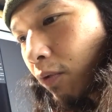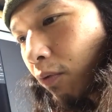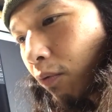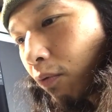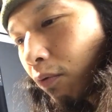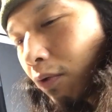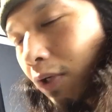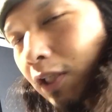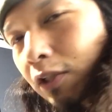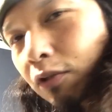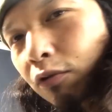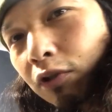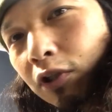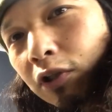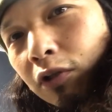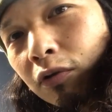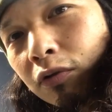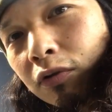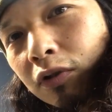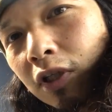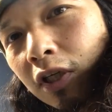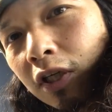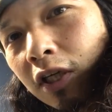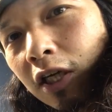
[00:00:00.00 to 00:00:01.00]
この後に
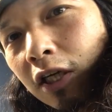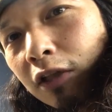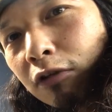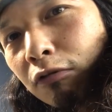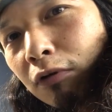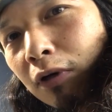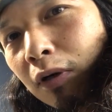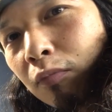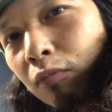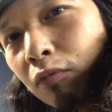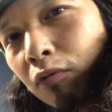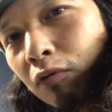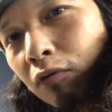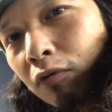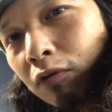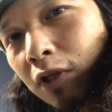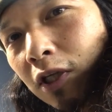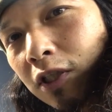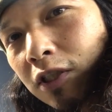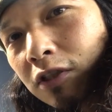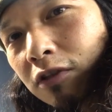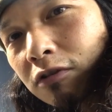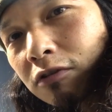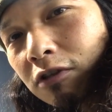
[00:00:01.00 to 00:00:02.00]
乗った軽トラも
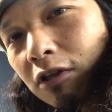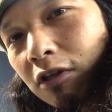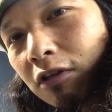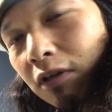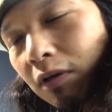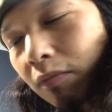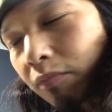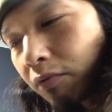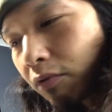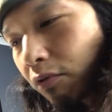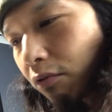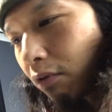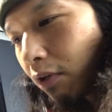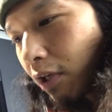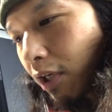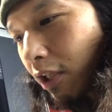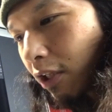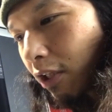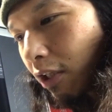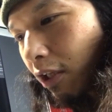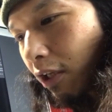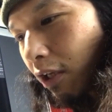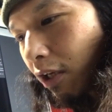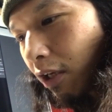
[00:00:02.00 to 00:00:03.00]
同じくセルがぶっ壊
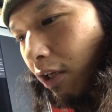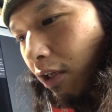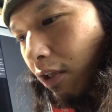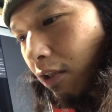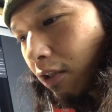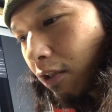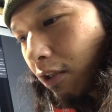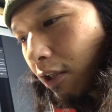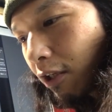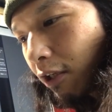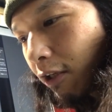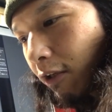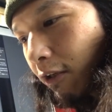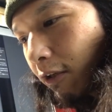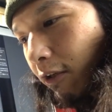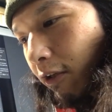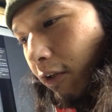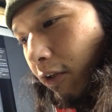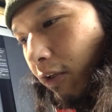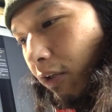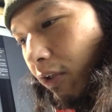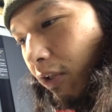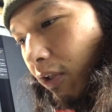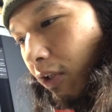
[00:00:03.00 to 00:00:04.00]

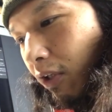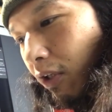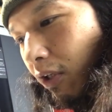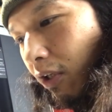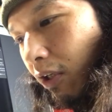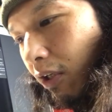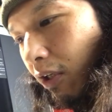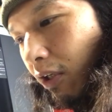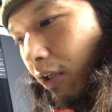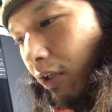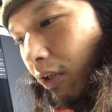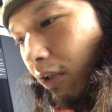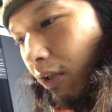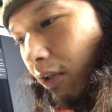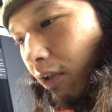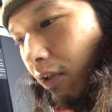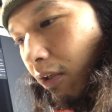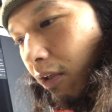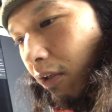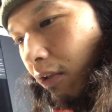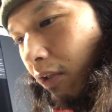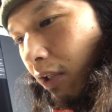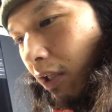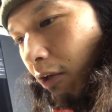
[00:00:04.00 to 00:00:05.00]
れて、
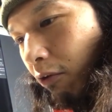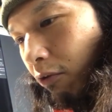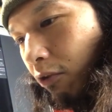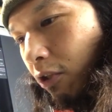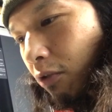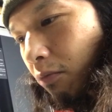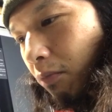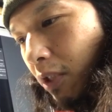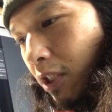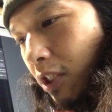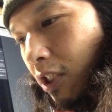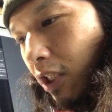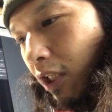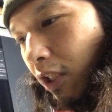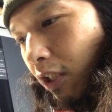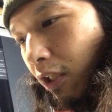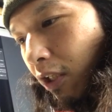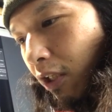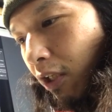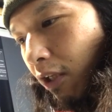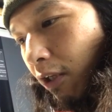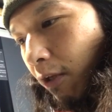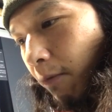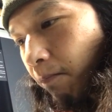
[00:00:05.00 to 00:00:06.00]
直しました
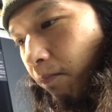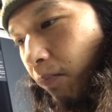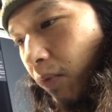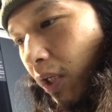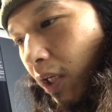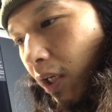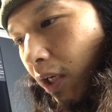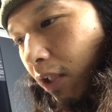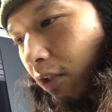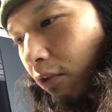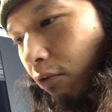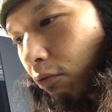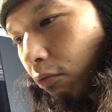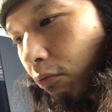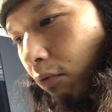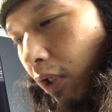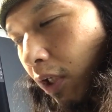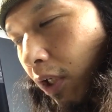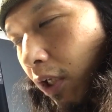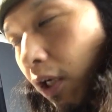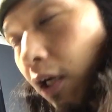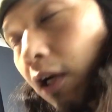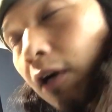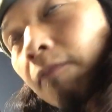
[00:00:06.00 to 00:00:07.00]
ね。であと
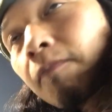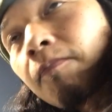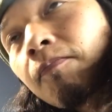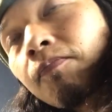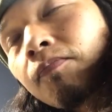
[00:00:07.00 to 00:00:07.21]
は、